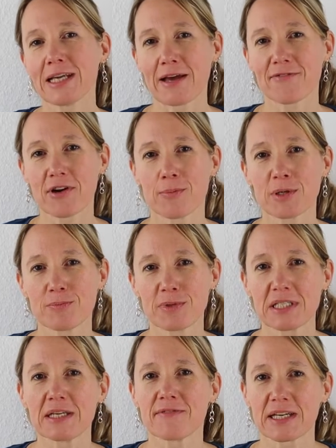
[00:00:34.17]
die einfach mit ein
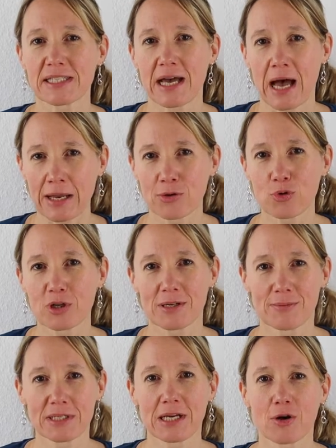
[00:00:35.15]
bisschen Wasser
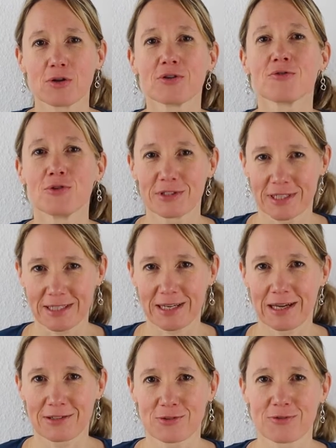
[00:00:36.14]
anrührt, damit ihr auch eine
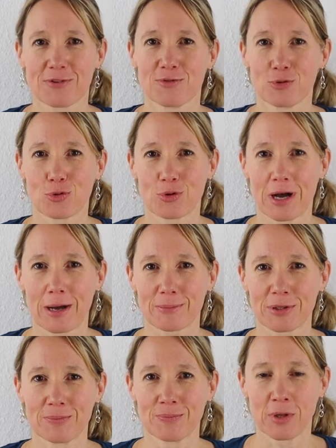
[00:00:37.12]
Flüssigkeit zur Verfügung habt.